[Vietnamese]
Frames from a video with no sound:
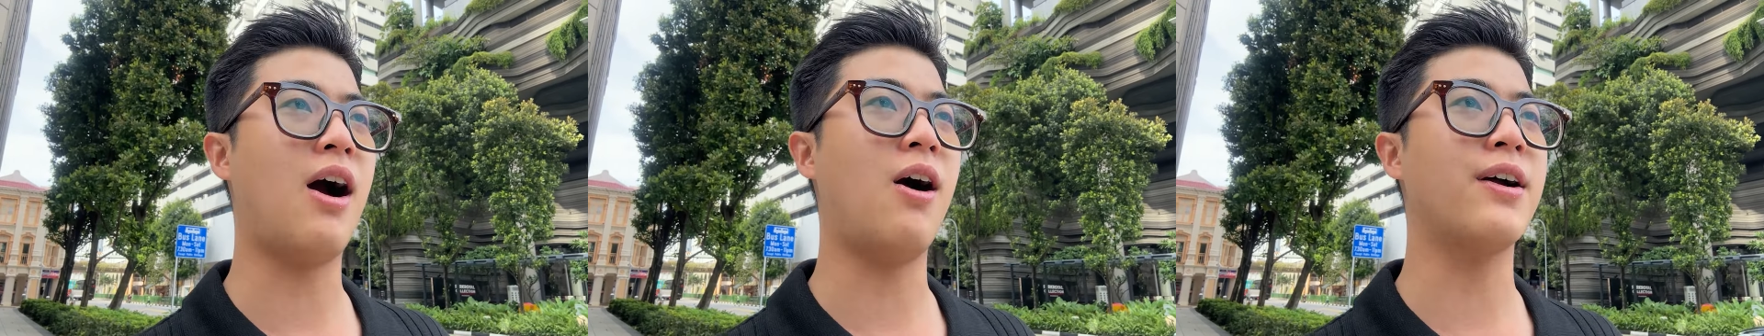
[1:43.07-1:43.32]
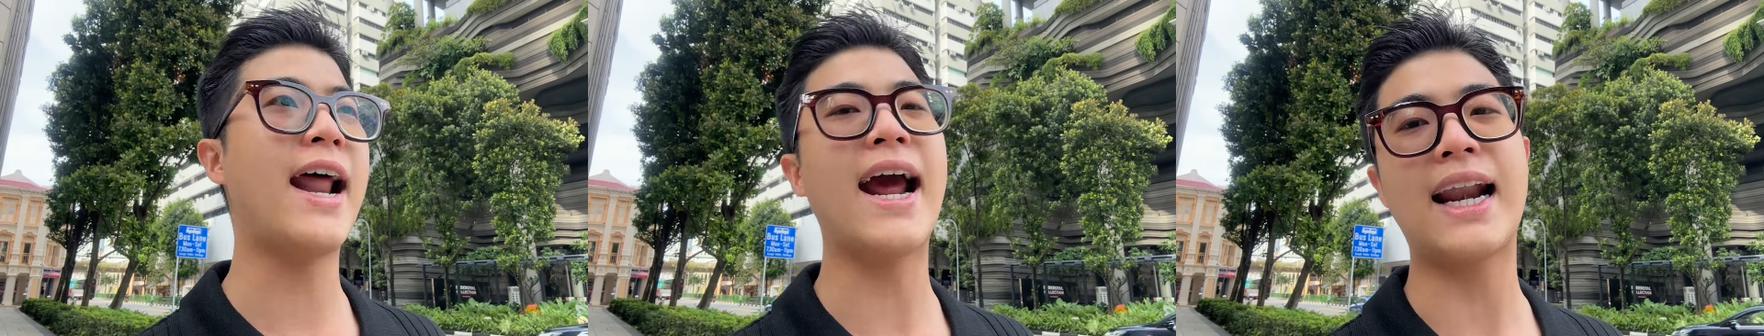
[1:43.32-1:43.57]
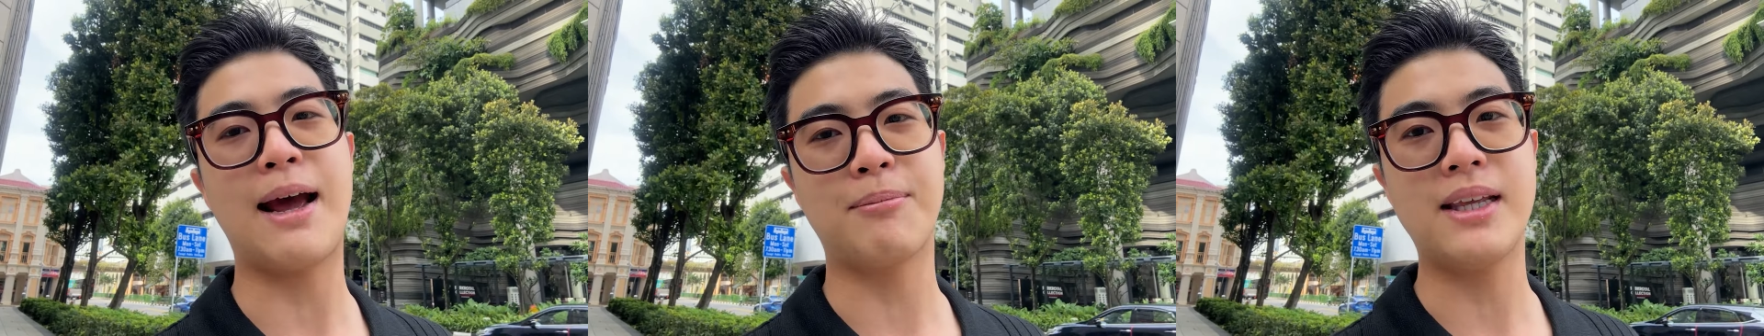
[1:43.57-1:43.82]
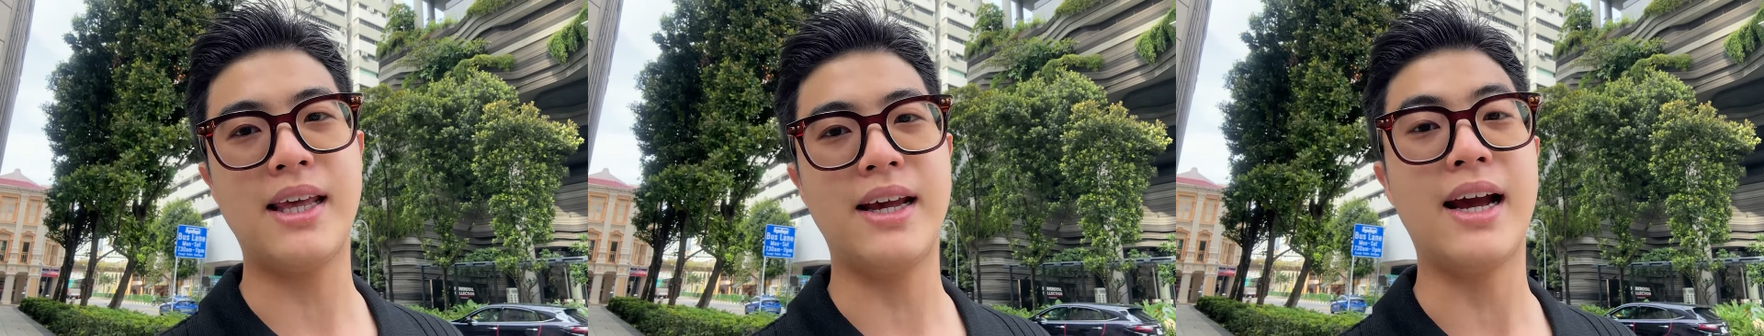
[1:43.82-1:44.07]
họ đang làm
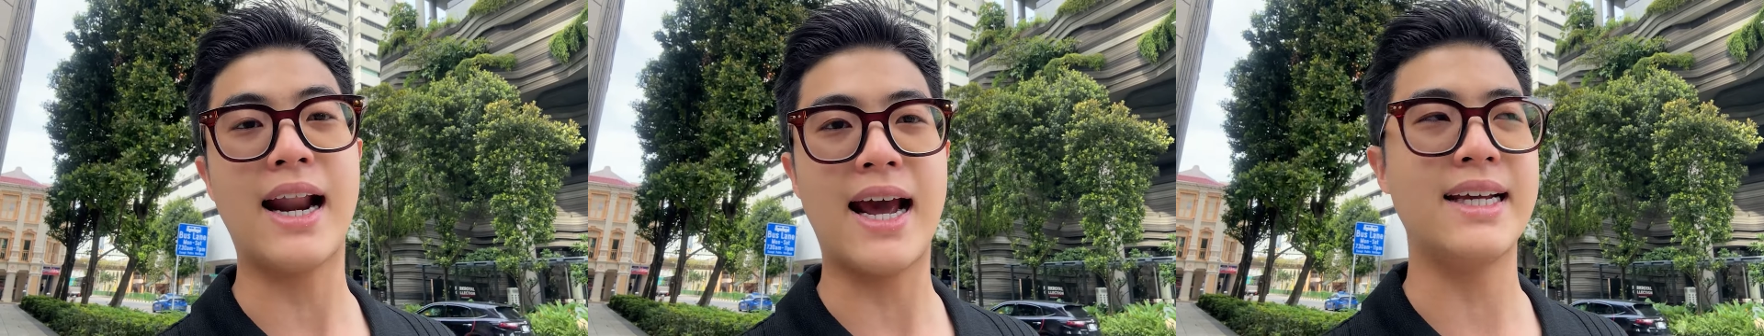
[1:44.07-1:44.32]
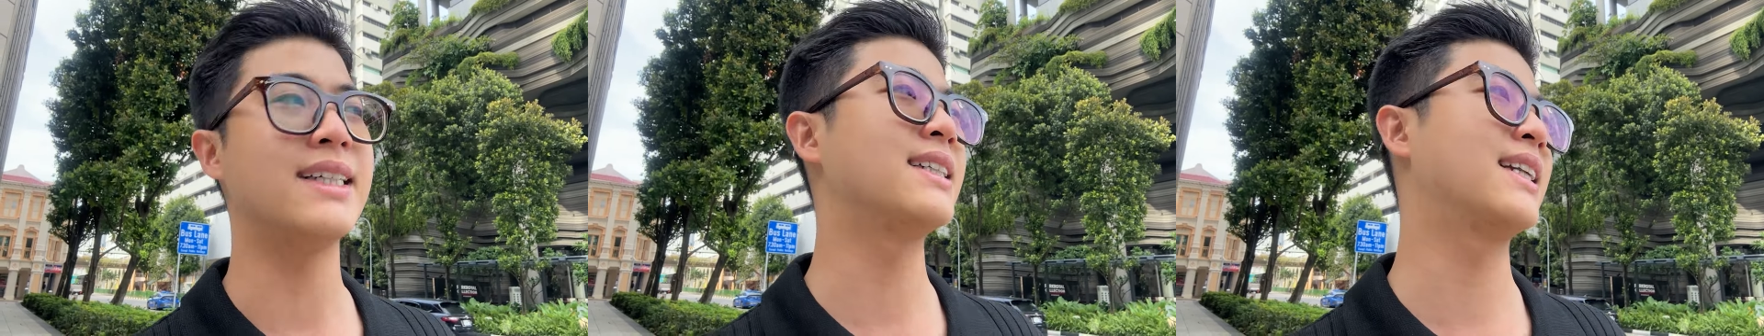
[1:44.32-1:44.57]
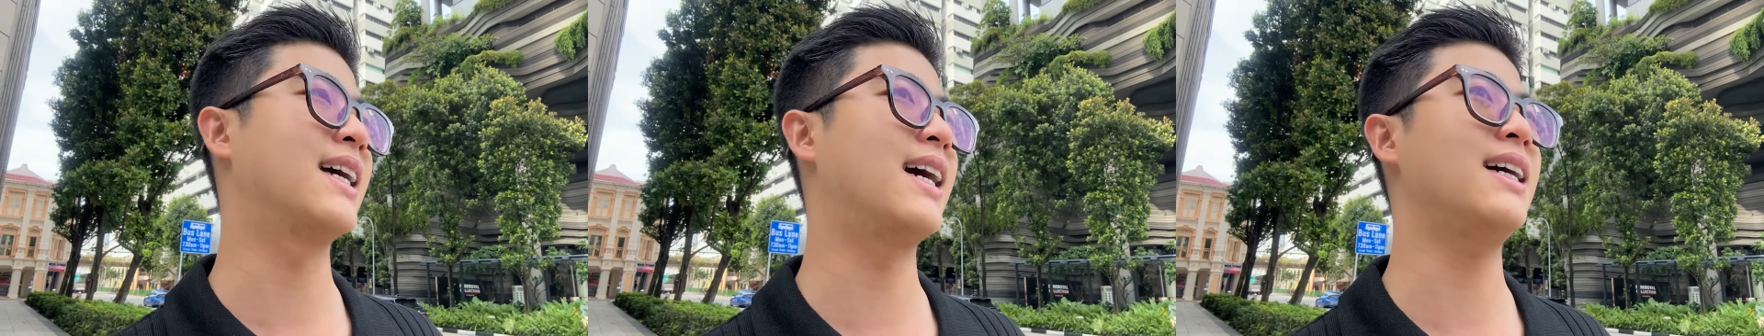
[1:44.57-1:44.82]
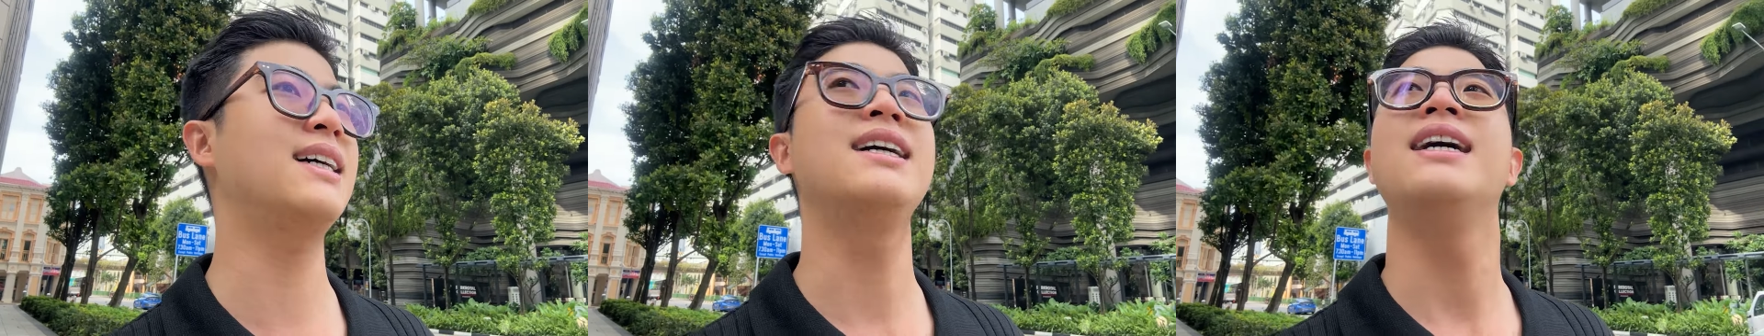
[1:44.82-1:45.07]
cái gì ở đây. Đó.